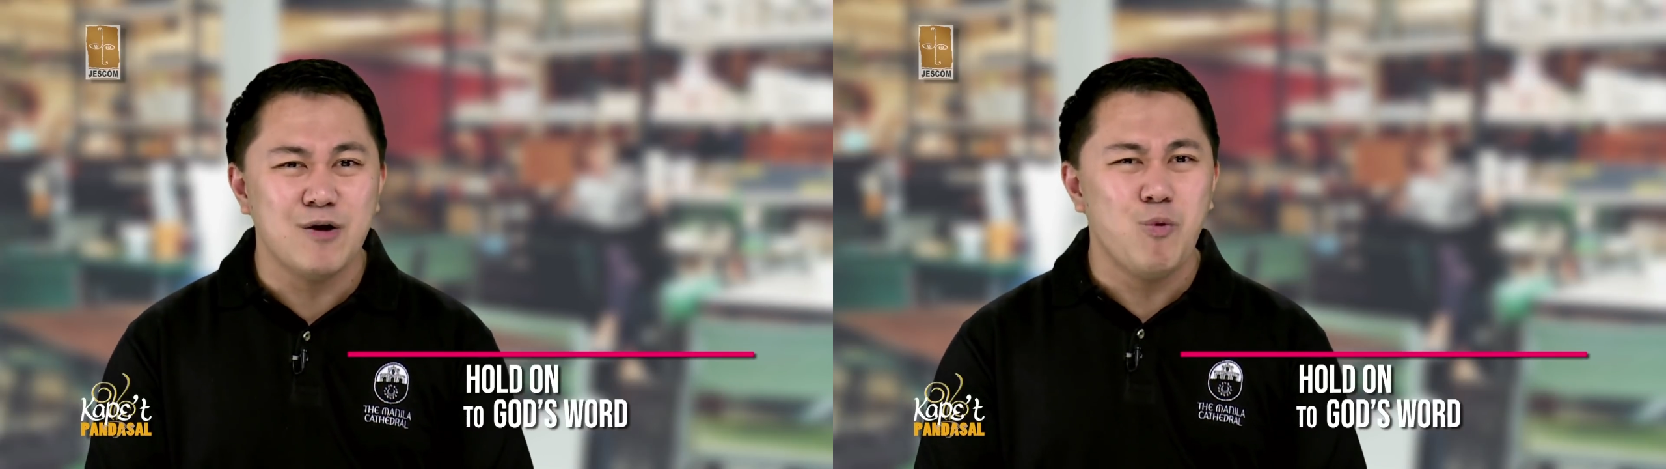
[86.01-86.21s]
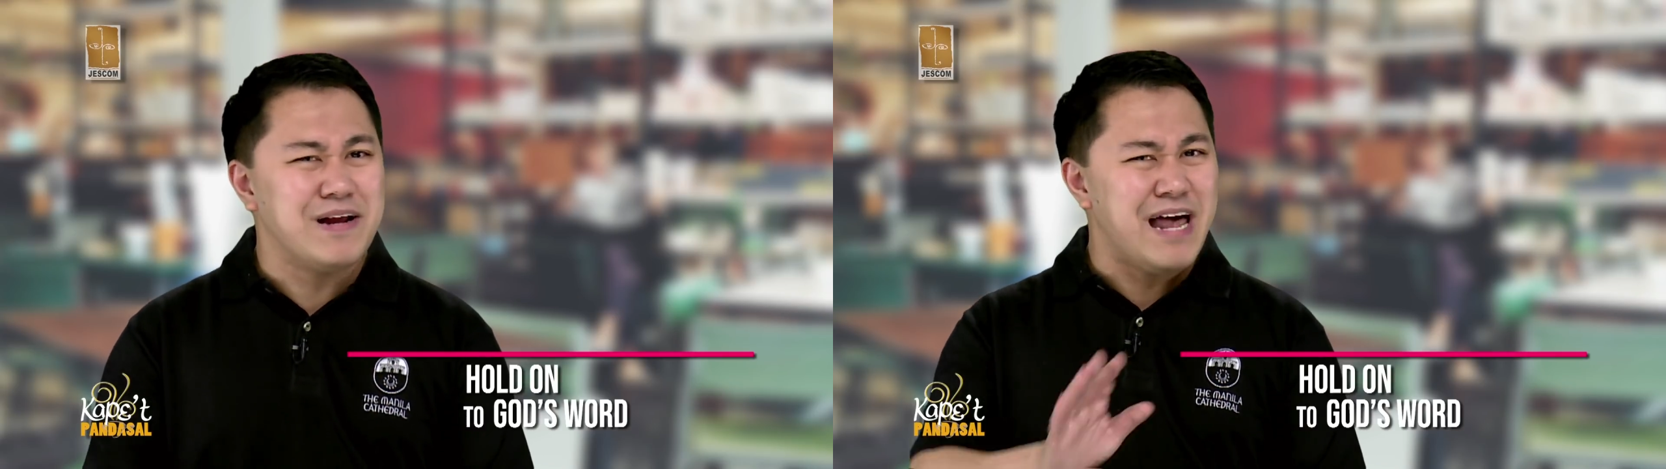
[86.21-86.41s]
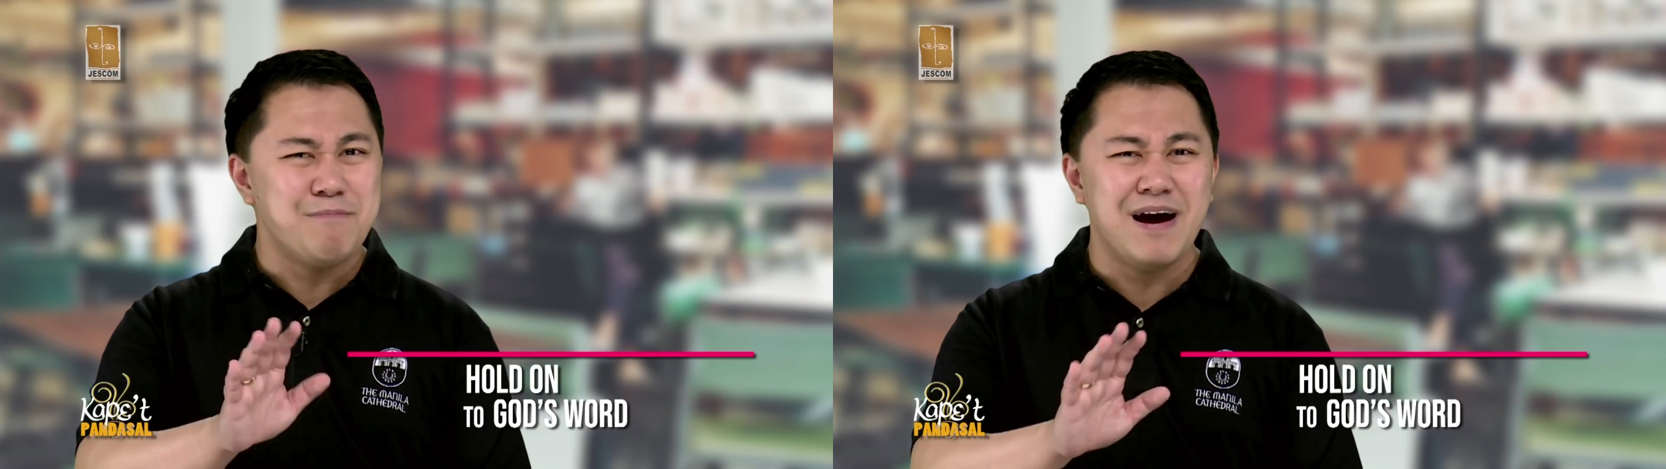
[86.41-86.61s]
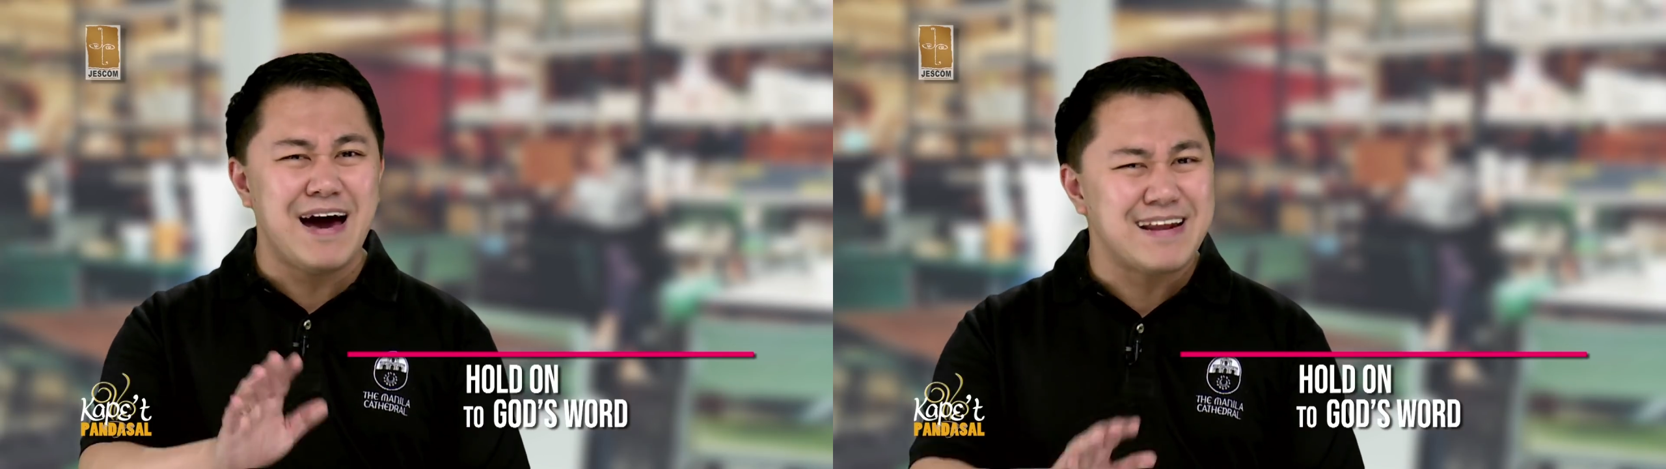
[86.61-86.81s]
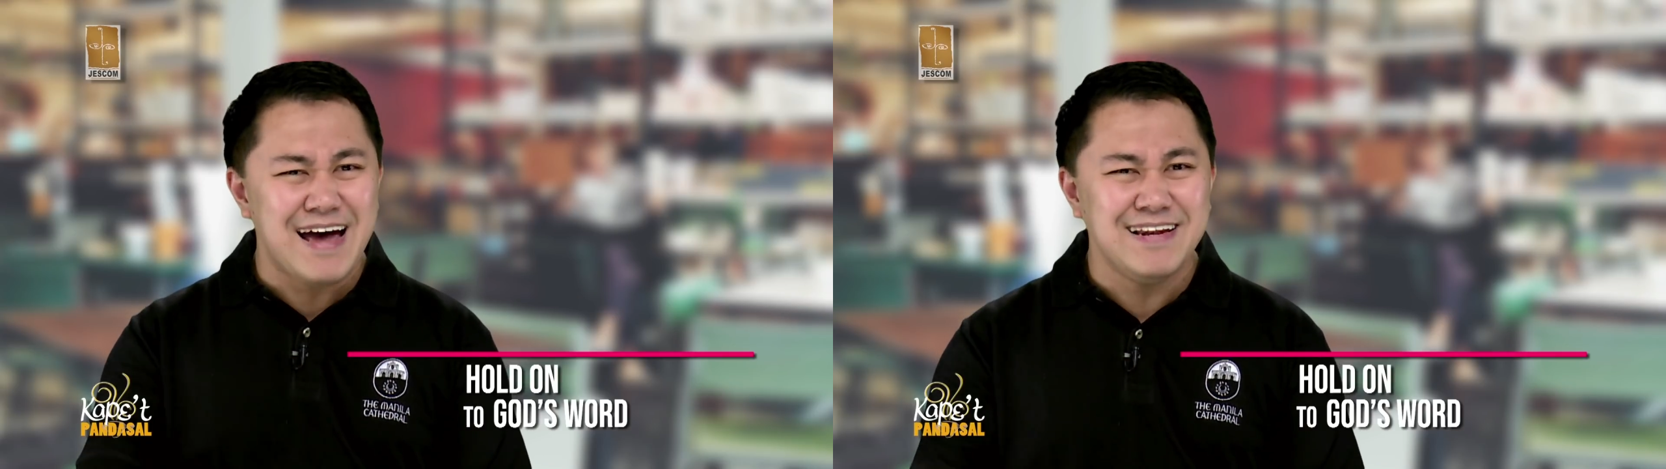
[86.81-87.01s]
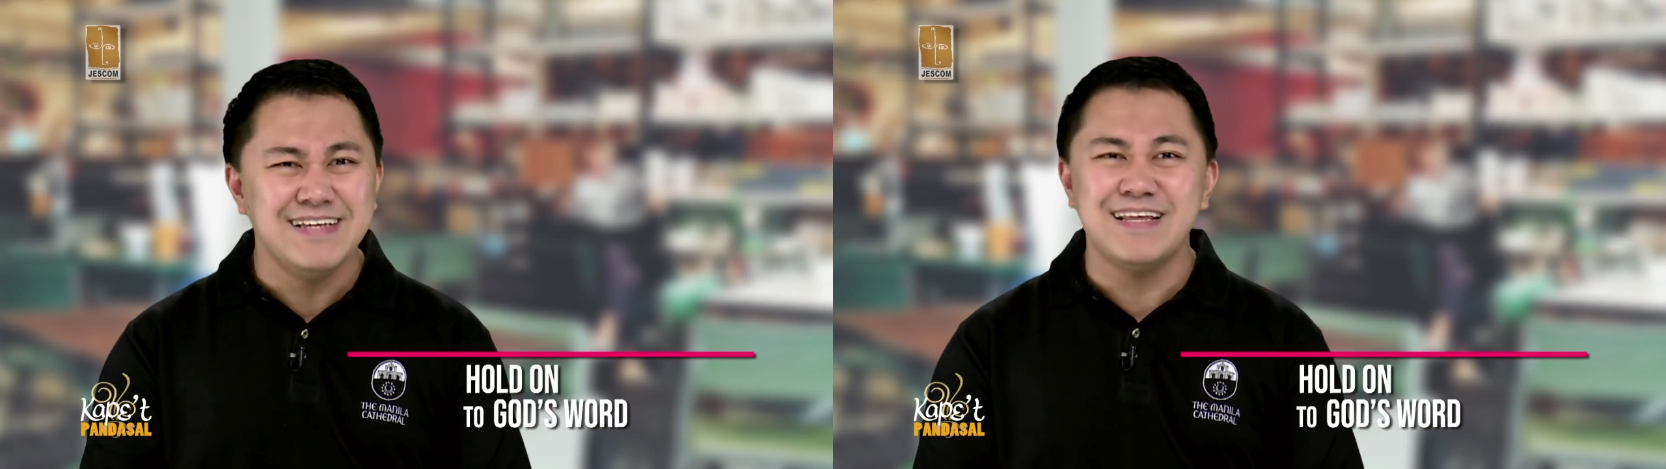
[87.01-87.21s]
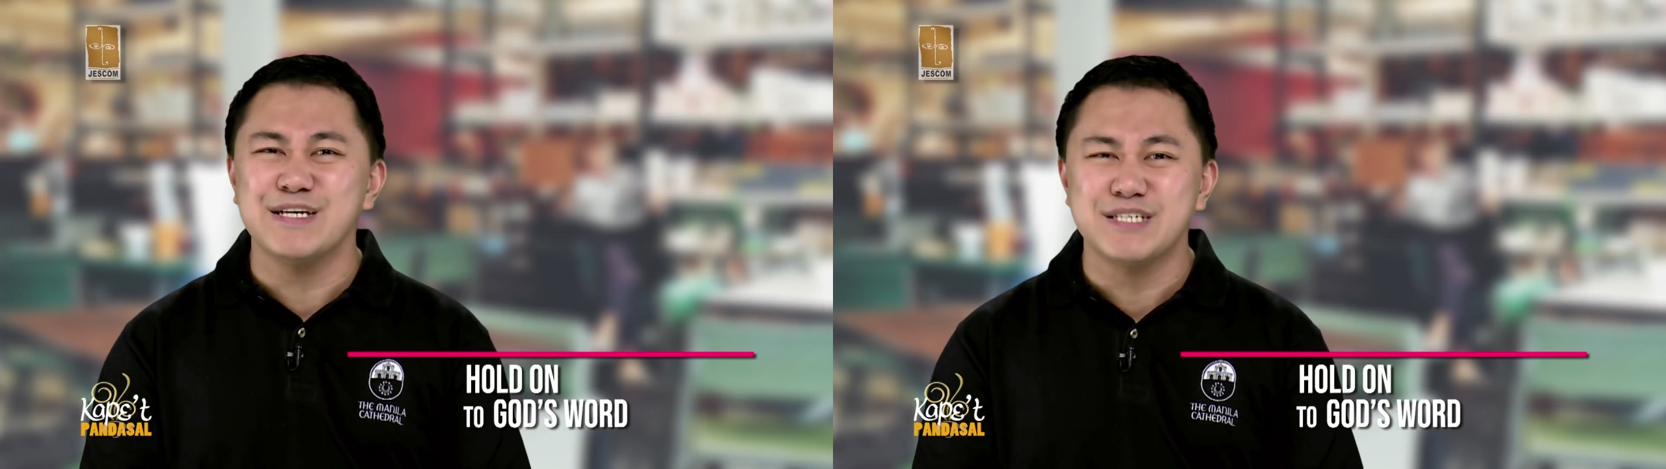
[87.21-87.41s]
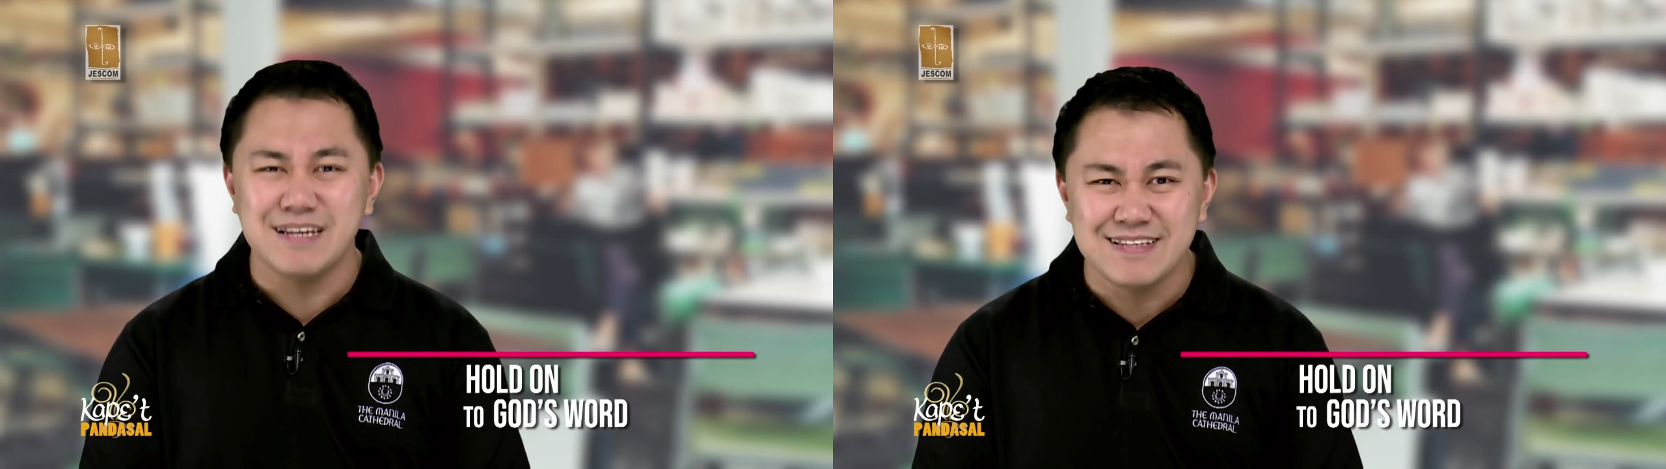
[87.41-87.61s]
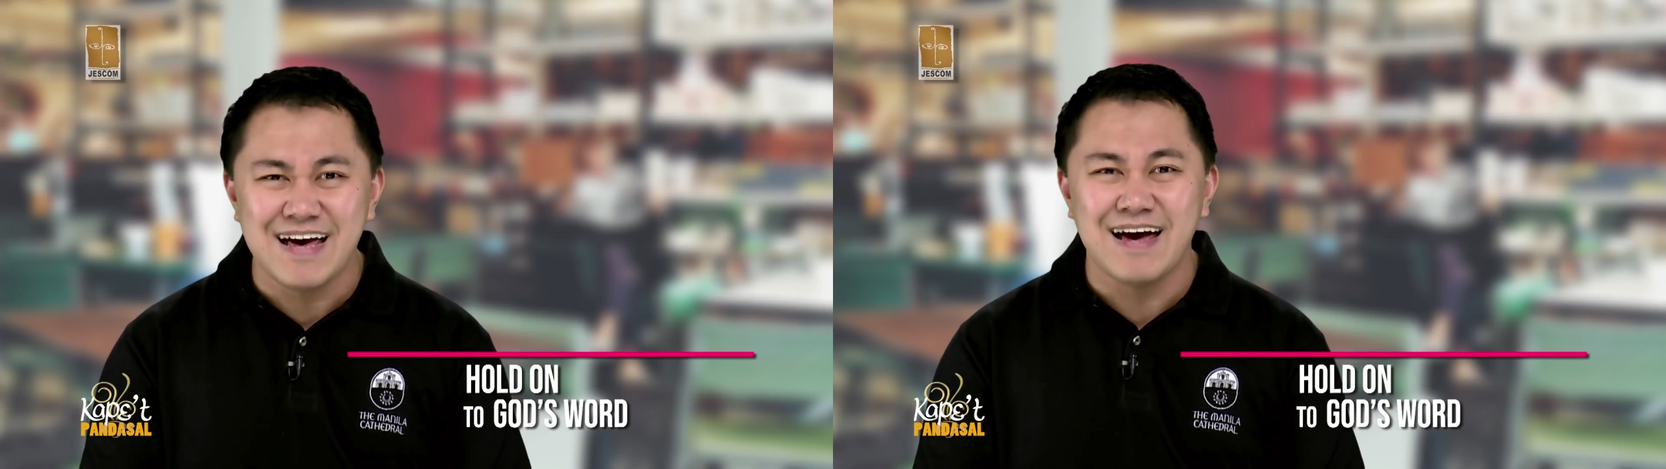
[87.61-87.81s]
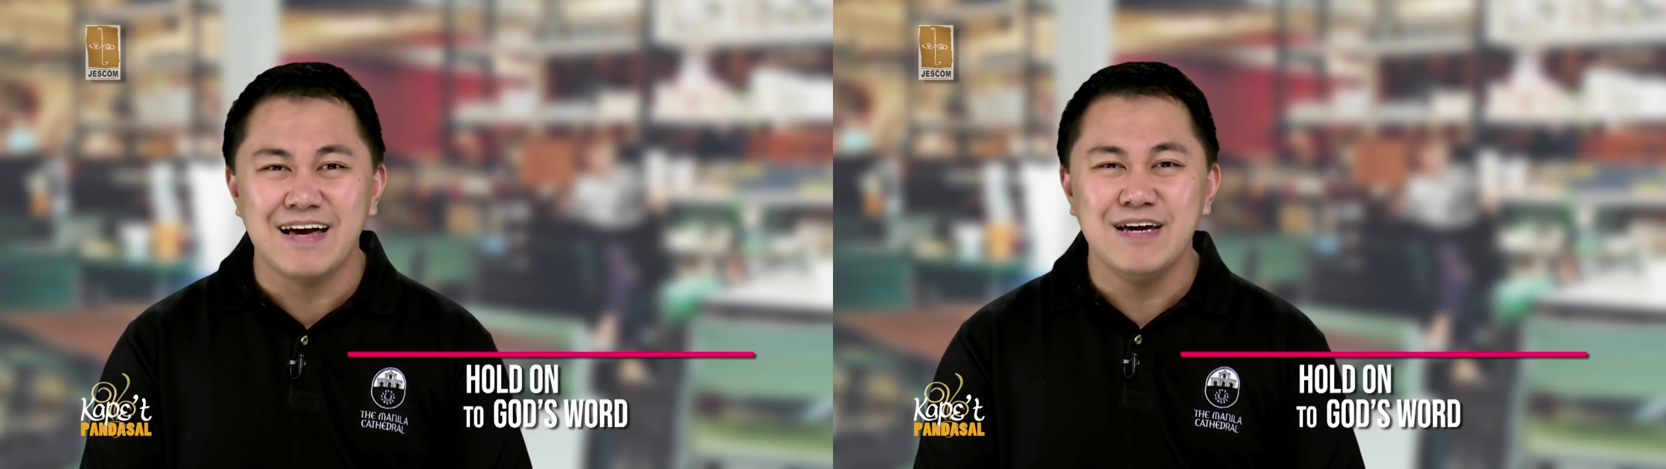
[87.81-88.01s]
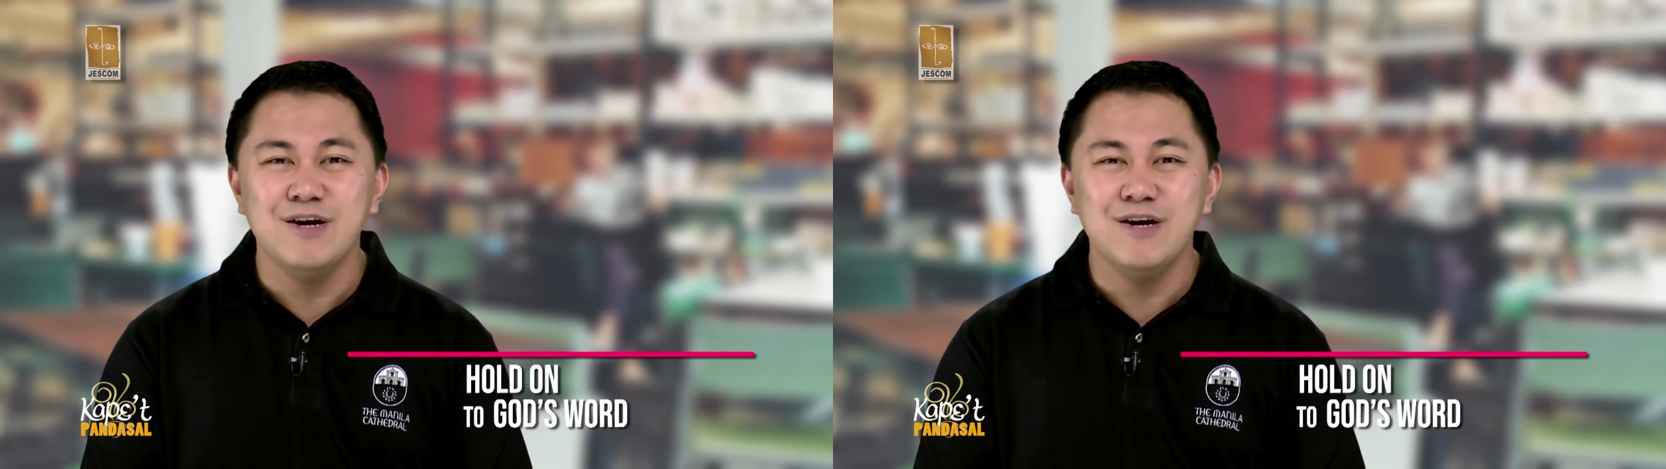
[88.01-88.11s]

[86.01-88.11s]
huwag lamang aralin ang salita,